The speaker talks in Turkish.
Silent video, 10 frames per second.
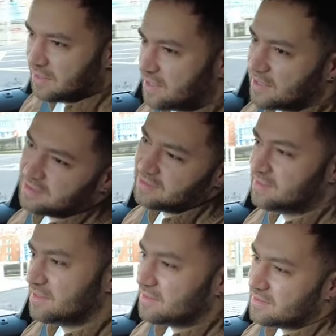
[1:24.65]
Dikkat
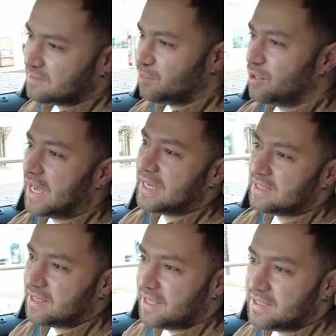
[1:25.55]
edin. Böyle her
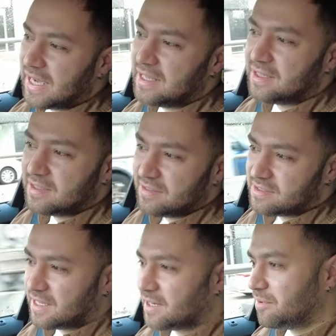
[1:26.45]
yere engel yerine
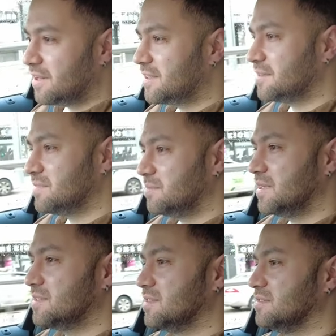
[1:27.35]
vesaire fark
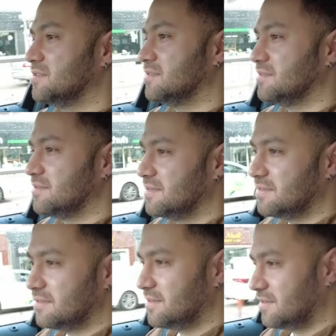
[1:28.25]
etmemeye çalışın.
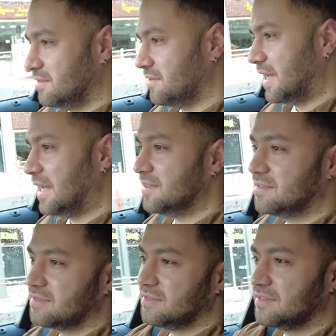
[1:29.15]

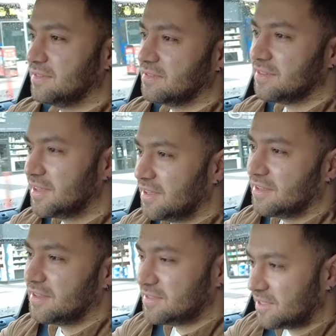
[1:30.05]
Eğer
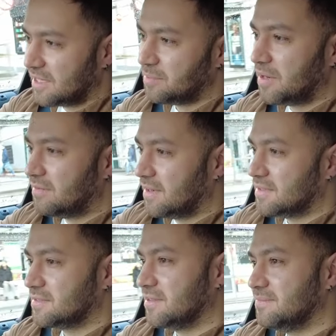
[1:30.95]
şey yapan
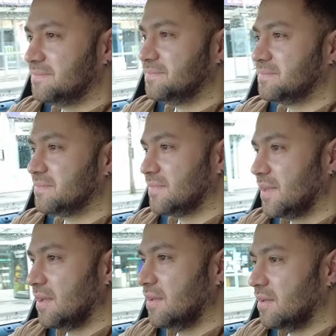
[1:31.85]
varsa. Şu
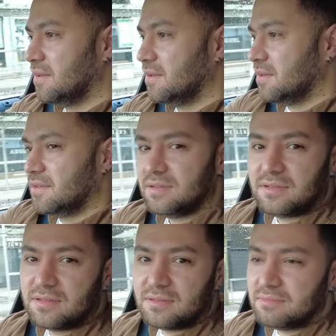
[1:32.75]
an tam merkezden.